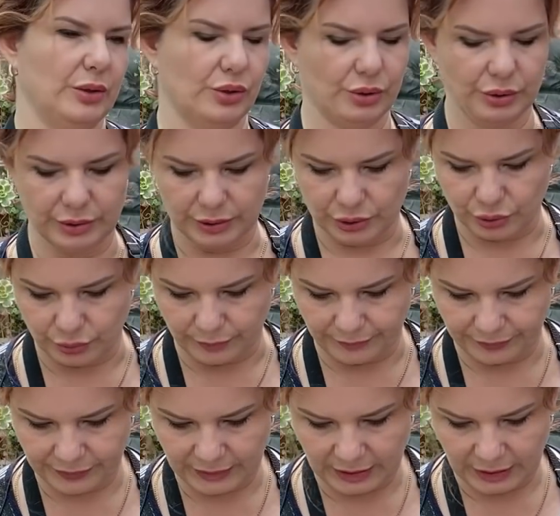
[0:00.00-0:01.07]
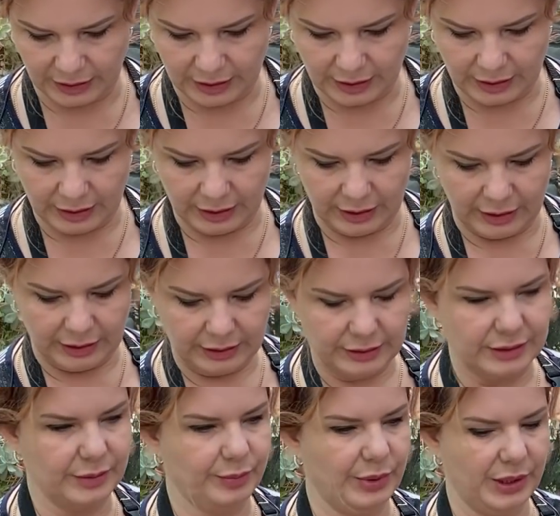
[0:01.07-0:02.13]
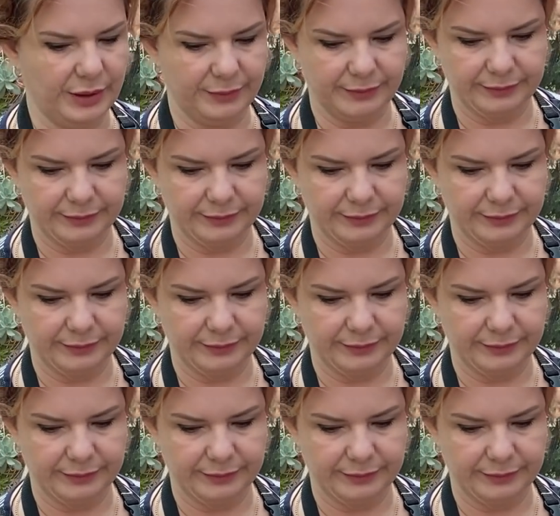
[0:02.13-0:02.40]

ничего не должно. И теперь